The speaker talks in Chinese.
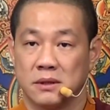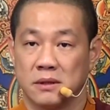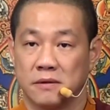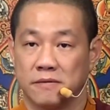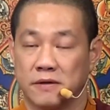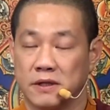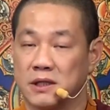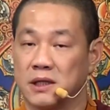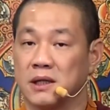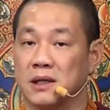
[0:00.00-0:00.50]

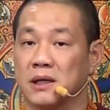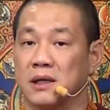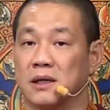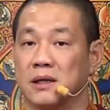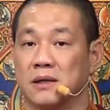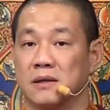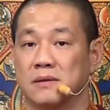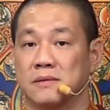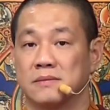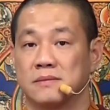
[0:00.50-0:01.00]
非常
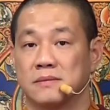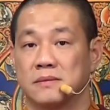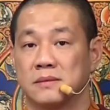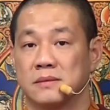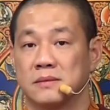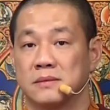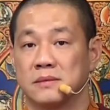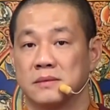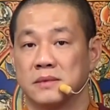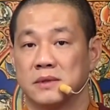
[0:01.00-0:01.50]
好，
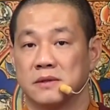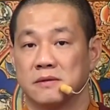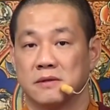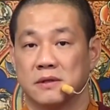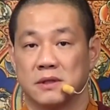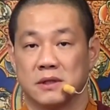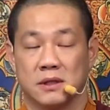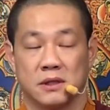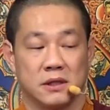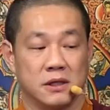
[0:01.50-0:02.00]
或
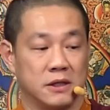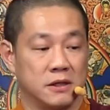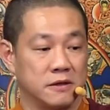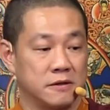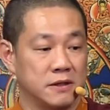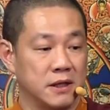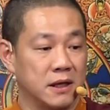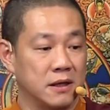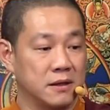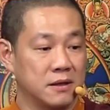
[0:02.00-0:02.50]
者你
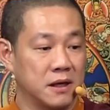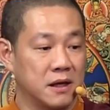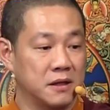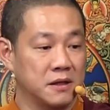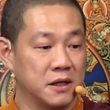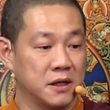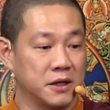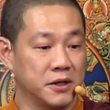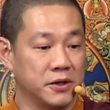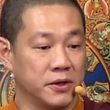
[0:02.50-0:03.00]
相当
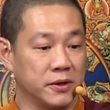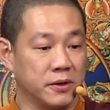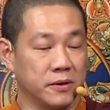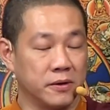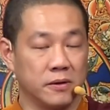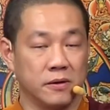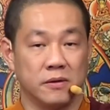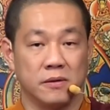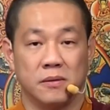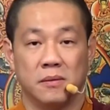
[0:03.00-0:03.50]
的
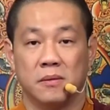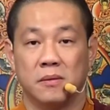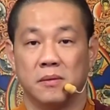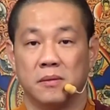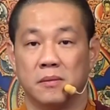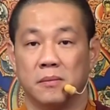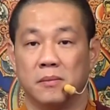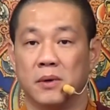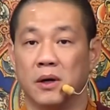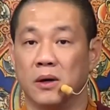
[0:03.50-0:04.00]
有
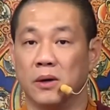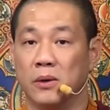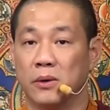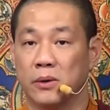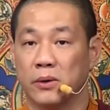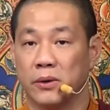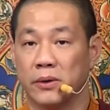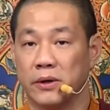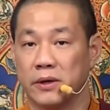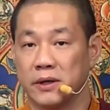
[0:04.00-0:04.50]
谋
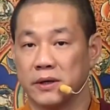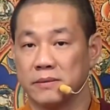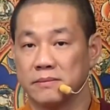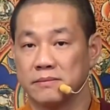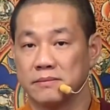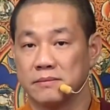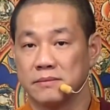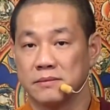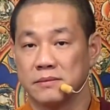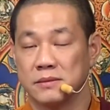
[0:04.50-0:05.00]
略。
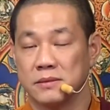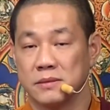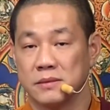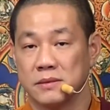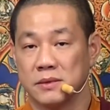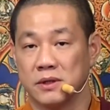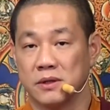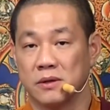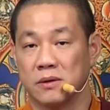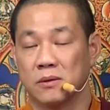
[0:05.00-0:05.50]

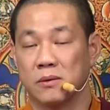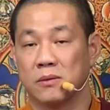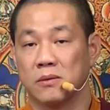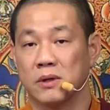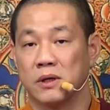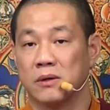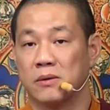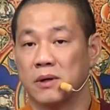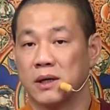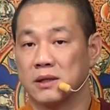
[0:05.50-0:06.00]
有
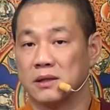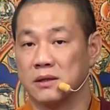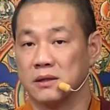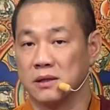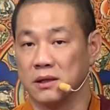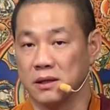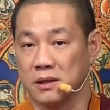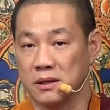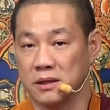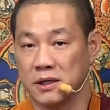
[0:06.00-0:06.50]
规划的
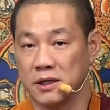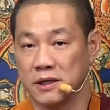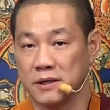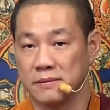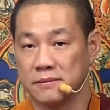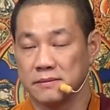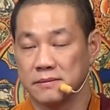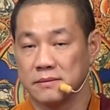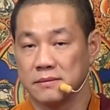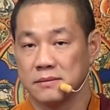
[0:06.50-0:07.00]
能力，
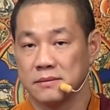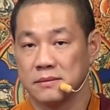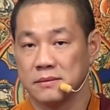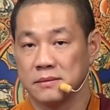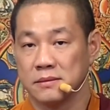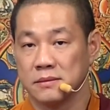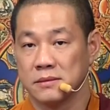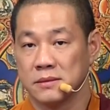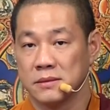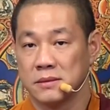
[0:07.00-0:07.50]

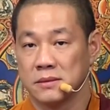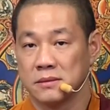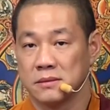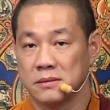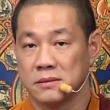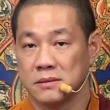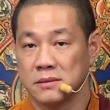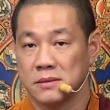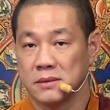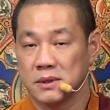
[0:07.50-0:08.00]

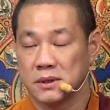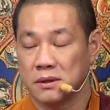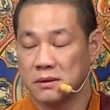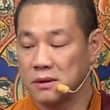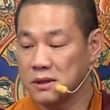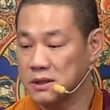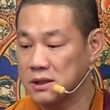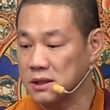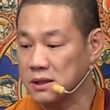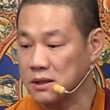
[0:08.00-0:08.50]

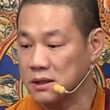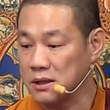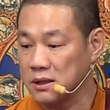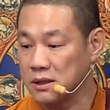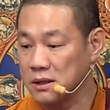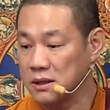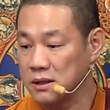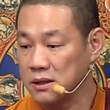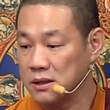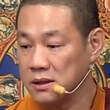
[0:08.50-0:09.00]
或
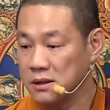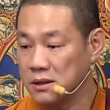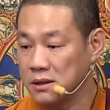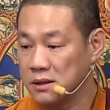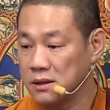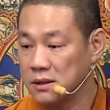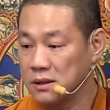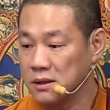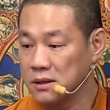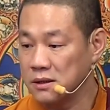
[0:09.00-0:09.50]
者
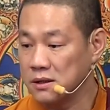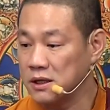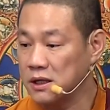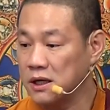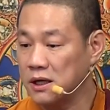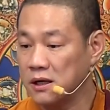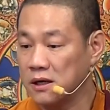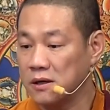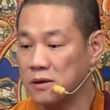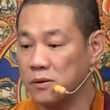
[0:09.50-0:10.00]
你
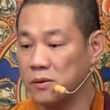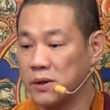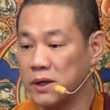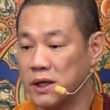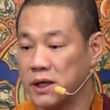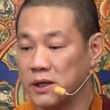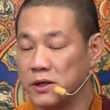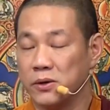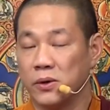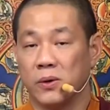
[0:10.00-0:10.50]
很
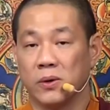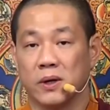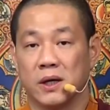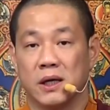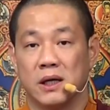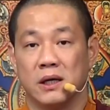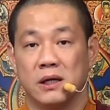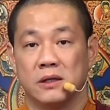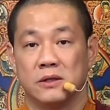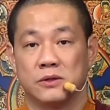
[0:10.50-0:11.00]
会用
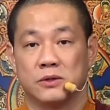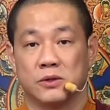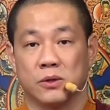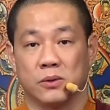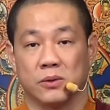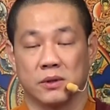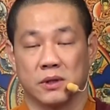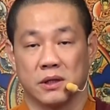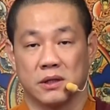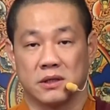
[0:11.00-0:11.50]
各
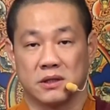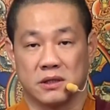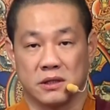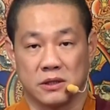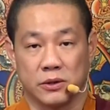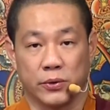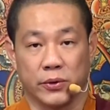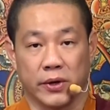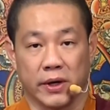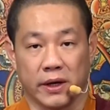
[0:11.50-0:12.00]
种的
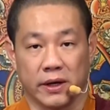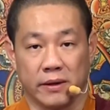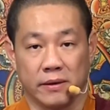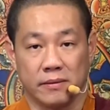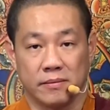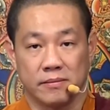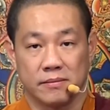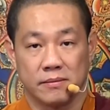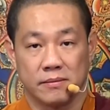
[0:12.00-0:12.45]
资源